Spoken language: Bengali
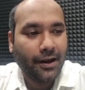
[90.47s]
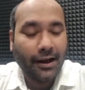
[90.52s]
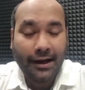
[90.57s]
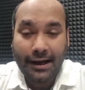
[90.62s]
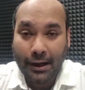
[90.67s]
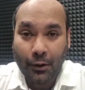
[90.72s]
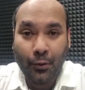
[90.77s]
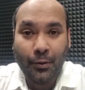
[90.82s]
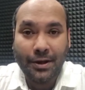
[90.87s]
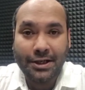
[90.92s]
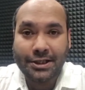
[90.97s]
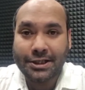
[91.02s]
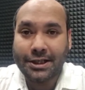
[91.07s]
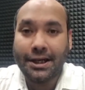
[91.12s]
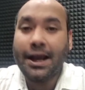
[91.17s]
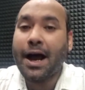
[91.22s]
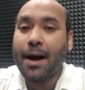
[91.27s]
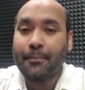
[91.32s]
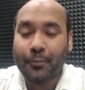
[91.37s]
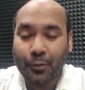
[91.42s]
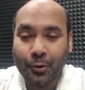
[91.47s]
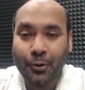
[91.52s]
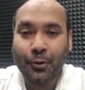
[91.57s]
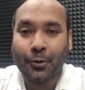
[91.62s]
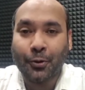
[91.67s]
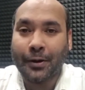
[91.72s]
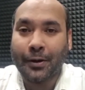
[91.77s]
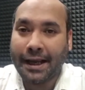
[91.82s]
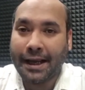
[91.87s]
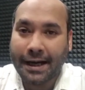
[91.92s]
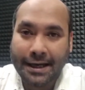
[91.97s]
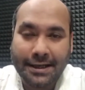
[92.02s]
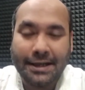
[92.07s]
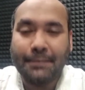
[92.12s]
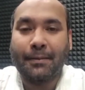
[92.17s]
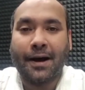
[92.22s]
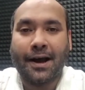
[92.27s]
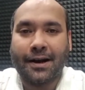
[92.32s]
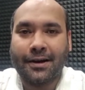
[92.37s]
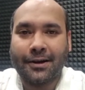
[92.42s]
কেউ এসে আপন করে
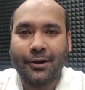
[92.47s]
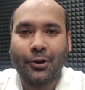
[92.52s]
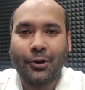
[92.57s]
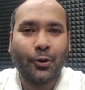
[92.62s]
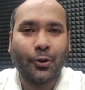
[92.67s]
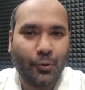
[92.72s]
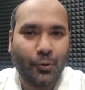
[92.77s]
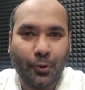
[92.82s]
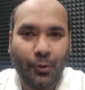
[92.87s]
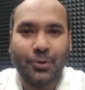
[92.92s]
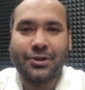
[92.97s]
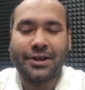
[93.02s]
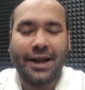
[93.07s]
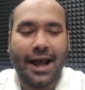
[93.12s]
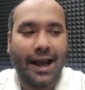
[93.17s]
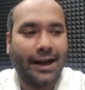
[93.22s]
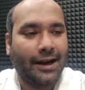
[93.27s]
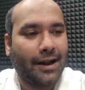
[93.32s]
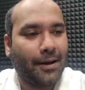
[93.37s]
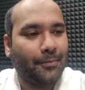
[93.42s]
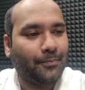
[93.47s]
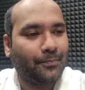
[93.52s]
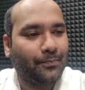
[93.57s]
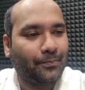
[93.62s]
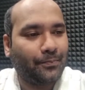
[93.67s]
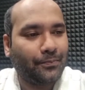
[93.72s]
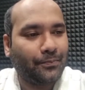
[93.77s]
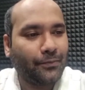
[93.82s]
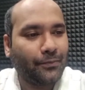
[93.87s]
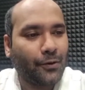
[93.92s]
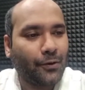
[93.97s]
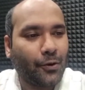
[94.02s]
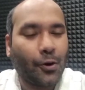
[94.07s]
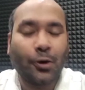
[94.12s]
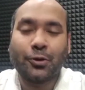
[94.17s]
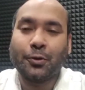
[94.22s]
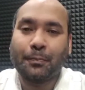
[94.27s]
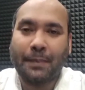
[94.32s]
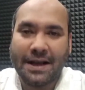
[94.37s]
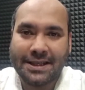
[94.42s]
একটিবার খোঁজ নেয় না
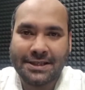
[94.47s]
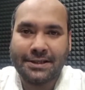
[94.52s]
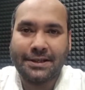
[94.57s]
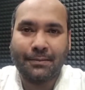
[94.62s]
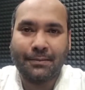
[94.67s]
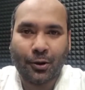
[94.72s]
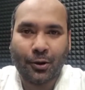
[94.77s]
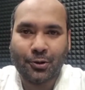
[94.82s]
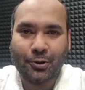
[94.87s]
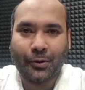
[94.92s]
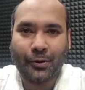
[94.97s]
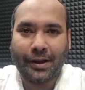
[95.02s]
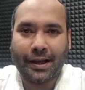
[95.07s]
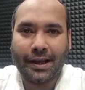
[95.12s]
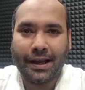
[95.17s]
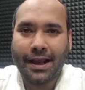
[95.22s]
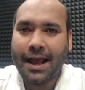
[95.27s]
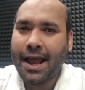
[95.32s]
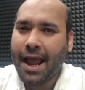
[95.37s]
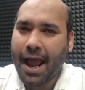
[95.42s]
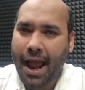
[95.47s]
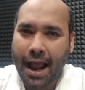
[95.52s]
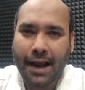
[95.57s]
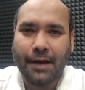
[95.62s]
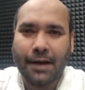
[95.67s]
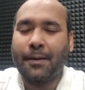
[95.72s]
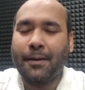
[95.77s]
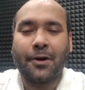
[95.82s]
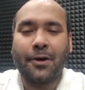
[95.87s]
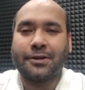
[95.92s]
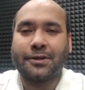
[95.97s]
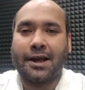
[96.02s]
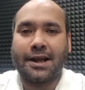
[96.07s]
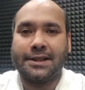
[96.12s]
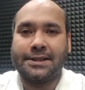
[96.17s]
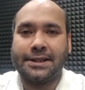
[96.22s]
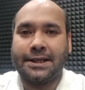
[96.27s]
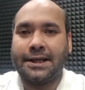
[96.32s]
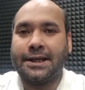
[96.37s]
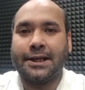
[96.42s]
গত পাঁচটি বছরে একবারও তারা
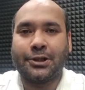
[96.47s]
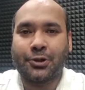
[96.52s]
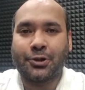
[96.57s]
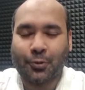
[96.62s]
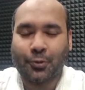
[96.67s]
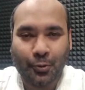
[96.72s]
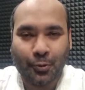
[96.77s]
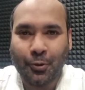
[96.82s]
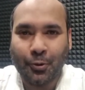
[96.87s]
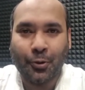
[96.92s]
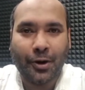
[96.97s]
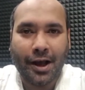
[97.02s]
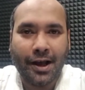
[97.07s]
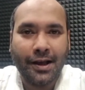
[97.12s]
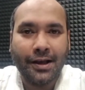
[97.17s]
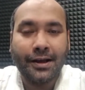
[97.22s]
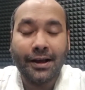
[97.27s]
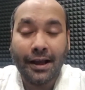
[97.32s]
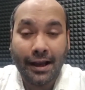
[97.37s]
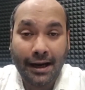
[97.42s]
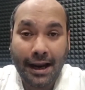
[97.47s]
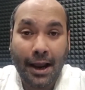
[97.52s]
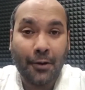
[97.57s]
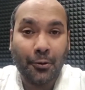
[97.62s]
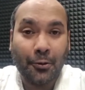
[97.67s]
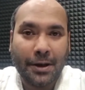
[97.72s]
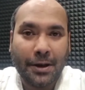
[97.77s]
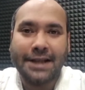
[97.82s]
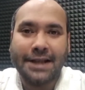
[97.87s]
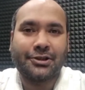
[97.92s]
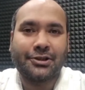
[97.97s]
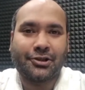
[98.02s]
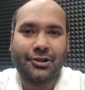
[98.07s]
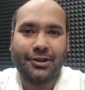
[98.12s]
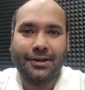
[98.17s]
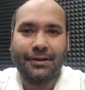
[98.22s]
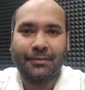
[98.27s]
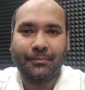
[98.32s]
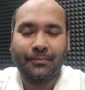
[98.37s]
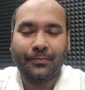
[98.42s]
জিজ্ঞেস করল না কেন
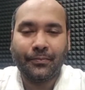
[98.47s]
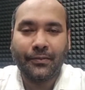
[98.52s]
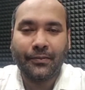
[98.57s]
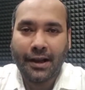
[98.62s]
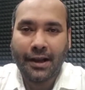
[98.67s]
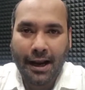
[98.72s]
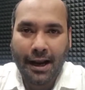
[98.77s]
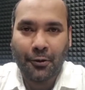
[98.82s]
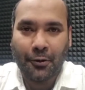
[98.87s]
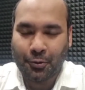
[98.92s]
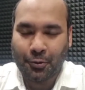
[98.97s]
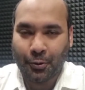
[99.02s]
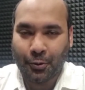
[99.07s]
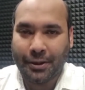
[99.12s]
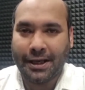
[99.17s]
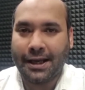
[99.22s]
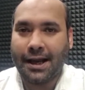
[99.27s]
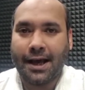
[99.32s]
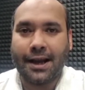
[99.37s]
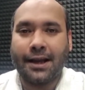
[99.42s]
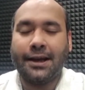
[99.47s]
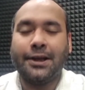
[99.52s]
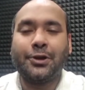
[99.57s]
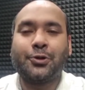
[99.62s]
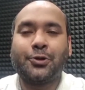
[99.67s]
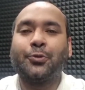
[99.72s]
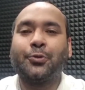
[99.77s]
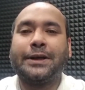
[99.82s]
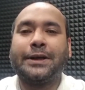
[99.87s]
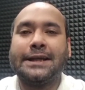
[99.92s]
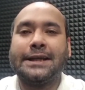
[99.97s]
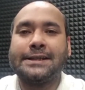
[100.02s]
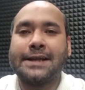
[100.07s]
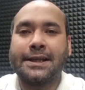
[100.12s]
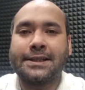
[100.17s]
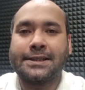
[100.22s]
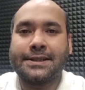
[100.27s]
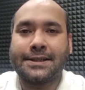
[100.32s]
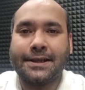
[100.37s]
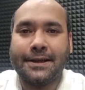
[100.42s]
কাঁদছি কেন চোখের আড়ালেই শুকিয়ে
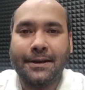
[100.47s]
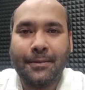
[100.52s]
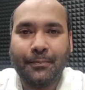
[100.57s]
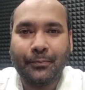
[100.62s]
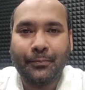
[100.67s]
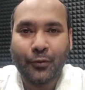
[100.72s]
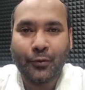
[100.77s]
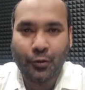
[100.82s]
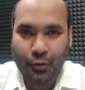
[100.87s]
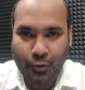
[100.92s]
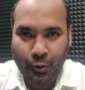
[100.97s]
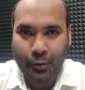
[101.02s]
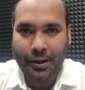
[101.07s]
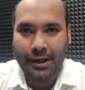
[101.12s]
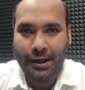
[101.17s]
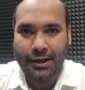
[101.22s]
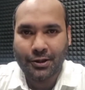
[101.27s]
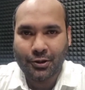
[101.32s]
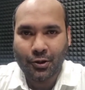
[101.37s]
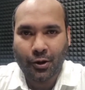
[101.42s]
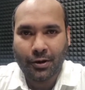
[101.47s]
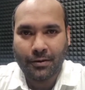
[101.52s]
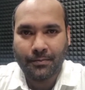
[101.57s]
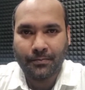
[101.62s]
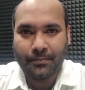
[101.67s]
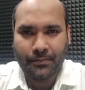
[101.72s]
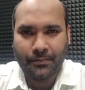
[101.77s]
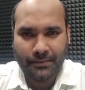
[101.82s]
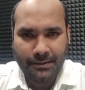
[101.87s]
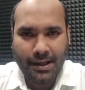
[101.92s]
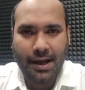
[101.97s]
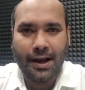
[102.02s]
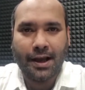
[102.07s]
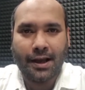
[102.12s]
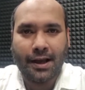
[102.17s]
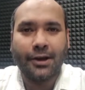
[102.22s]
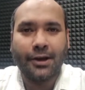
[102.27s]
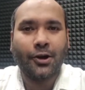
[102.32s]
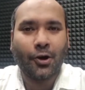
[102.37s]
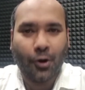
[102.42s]
যাচ্ছে চোখের জল তারা
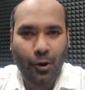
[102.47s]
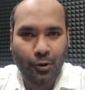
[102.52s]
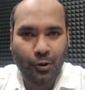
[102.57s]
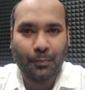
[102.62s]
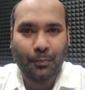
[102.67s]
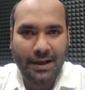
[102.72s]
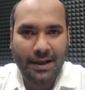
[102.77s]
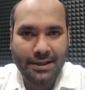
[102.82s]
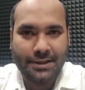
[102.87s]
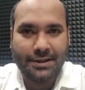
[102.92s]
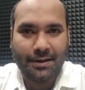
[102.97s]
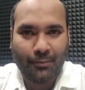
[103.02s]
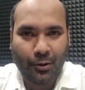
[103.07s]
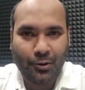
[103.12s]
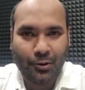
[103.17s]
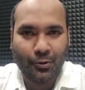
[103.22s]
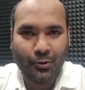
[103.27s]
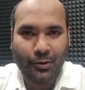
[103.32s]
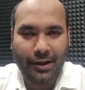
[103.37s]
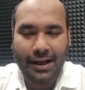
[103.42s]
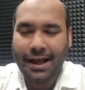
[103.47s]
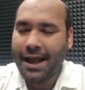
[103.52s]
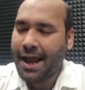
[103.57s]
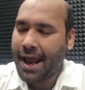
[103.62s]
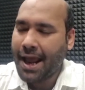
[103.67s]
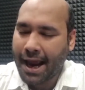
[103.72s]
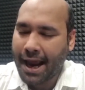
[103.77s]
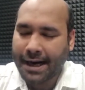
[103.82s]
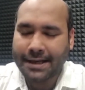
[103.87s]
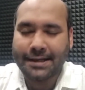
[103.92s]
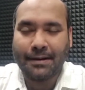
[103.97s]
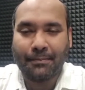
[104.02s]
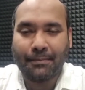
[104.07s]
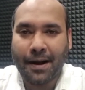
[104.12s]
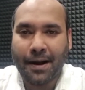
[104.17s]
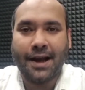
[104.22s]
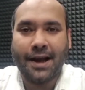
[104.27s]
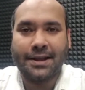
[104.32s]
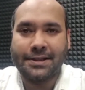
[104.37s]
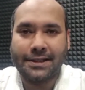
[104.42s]
গত পাঁচটা বছরে একটা
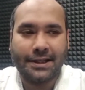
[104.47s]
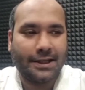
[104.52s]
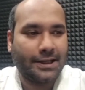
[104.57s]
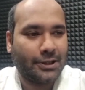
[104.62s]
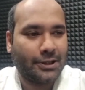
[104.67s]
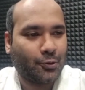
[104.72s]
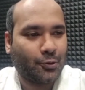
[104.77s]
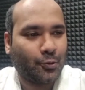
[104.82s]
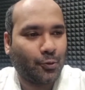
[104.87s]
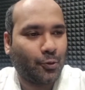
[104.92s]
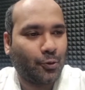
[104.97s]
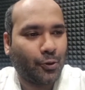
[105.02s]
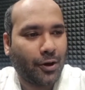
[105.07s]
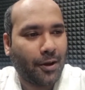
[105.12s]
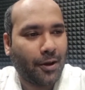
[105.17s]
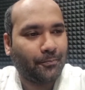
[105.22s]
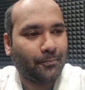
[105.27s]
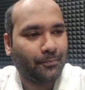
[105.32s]
বার জিজ্ঞেস করল না